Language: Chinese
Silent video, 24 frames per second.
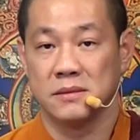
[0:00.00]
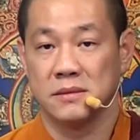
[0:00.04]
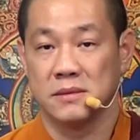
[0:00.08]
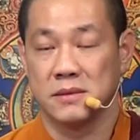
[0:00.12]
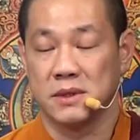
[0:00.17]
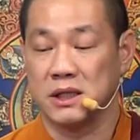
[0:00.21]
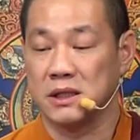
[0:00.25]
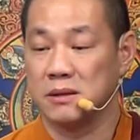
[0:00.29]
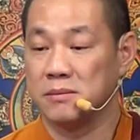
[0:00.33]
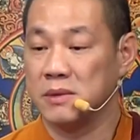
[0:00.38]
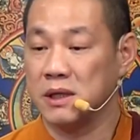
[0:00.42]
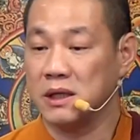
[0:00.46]

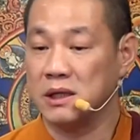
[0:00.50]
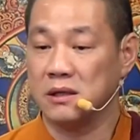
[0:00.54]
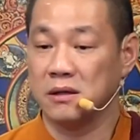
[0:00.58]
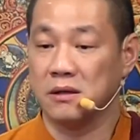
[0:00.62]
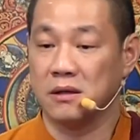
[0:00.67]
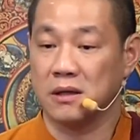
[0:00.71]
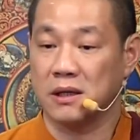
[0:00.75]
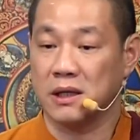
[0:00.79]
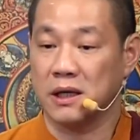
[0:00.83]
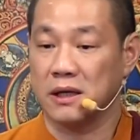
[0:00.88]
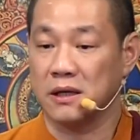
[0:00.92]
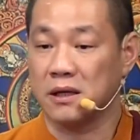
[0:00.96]
你没
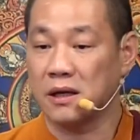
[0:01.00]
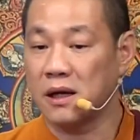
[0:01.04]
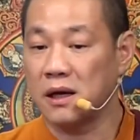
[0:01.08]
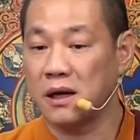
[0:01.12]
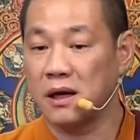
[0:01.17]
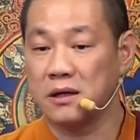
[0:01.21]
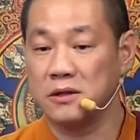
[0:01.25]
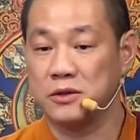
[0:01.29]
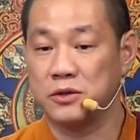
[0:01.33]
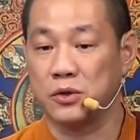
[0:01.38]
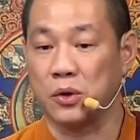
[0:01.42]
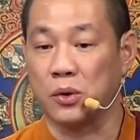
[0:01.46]
有给
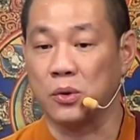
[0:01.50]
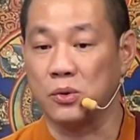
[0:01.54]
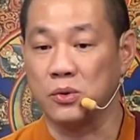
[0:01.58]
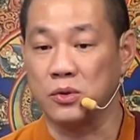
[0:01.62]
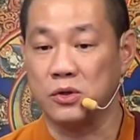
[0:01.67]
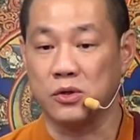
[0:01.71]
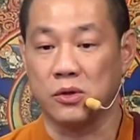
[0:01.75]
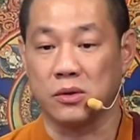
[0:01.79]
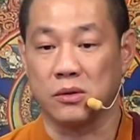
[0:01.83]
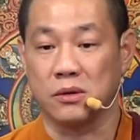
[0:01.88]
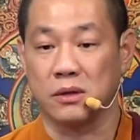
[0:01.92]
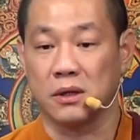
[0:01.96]
他种
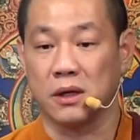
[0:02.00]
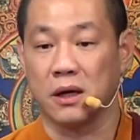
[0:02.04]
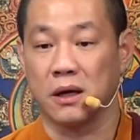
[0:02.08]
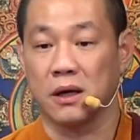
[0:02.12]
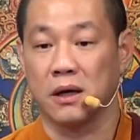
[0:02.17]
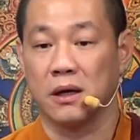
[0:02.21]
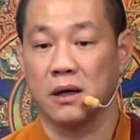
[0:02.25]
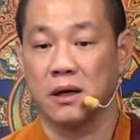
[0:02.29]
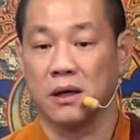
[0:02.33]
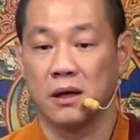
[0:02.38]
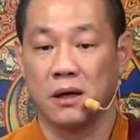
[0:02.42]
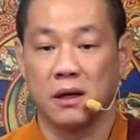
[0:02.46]
种
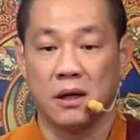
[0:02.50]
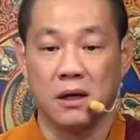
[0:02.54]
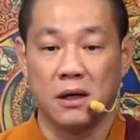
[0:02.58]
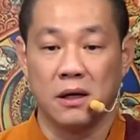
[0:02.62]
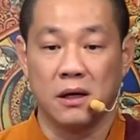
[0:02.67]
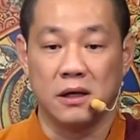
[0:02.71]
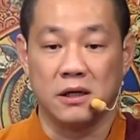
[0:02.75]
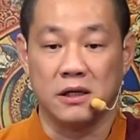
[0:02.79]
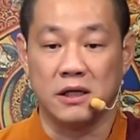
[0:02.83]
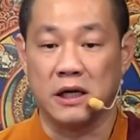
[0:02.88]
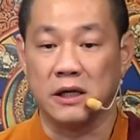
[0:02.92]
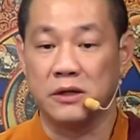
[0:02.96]
的
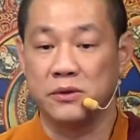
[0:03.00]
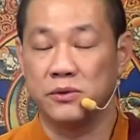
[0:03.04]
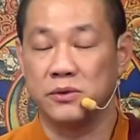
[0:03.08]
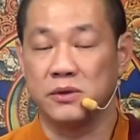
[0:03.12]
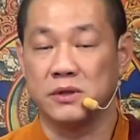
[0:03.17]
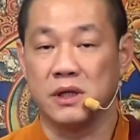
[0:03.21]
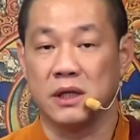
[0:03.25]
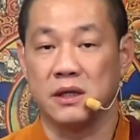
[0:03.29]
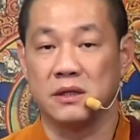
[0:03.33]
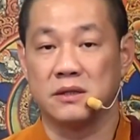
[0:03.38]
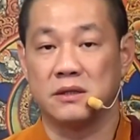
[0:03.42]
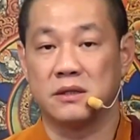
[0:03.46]
人与
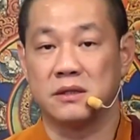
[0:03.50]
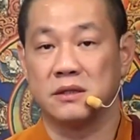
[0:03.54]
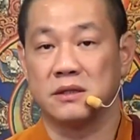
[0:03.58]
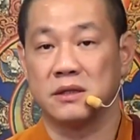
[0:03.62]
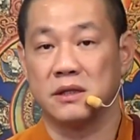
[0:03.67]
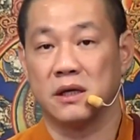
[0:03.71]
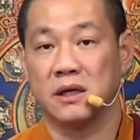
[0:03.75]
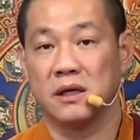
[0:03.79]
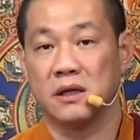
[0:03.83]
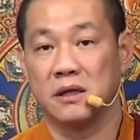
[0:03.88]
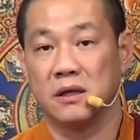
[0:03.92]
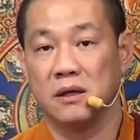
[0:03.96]
人之
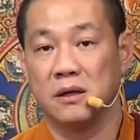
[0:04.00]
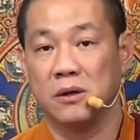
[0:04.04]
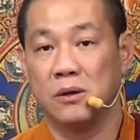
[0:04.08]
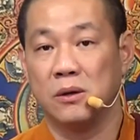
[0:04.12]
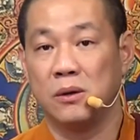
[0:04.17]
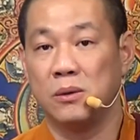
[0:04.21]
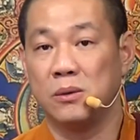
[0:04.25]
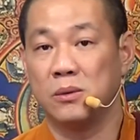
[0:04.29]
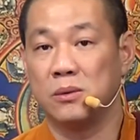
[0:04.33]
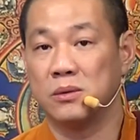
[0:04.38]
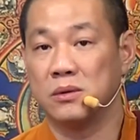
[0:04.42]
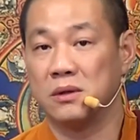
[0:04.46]
间
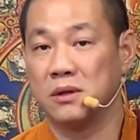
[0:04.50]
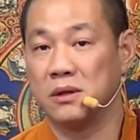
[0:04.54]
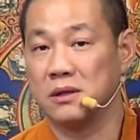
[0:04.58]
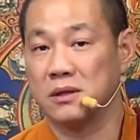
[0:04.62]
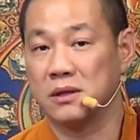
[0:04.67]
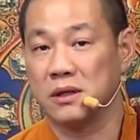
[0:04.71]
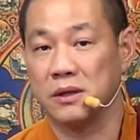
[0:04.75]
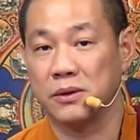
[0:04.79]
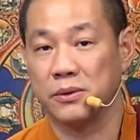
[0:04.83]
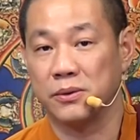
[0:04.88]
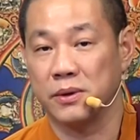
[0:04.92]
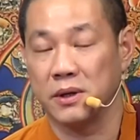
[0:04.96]
互动
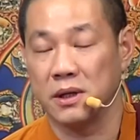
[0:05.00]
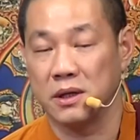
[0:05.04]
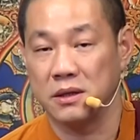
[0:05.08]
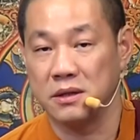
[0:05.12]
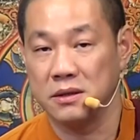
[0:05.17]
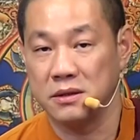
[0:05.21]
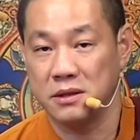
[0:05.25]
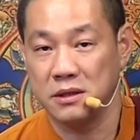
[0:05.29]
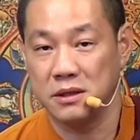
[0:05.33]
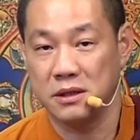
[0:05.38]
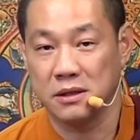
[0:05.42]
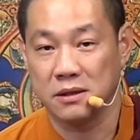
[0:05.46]
的圆
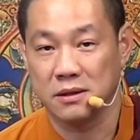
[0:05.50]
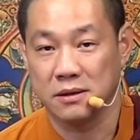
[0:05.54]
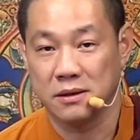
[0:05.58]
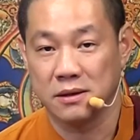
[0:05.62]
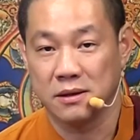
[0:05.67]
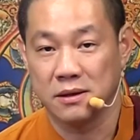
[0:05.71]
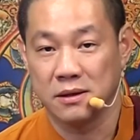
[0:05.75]
境，